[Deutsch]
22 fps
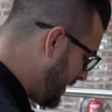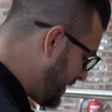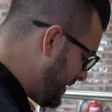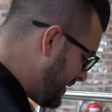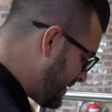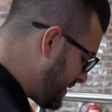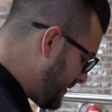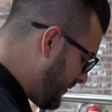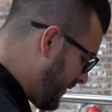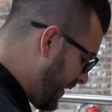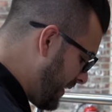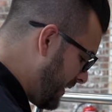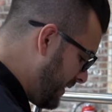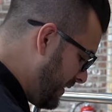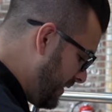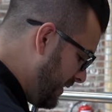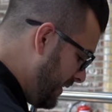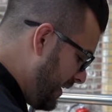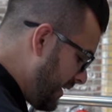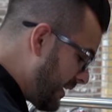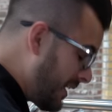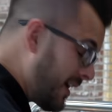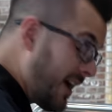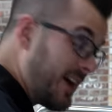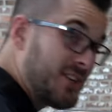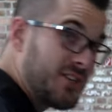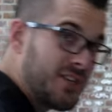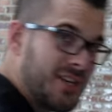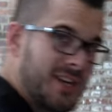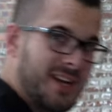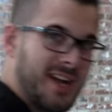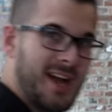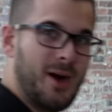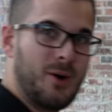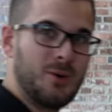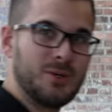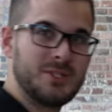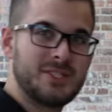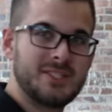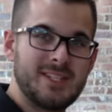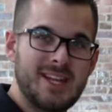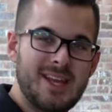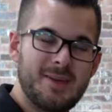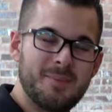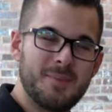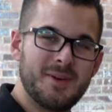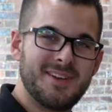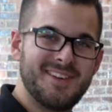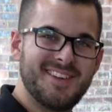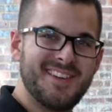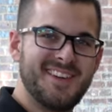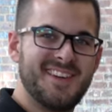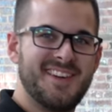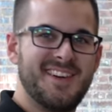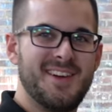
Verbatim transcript: diese Wanne gleich rausnehmen,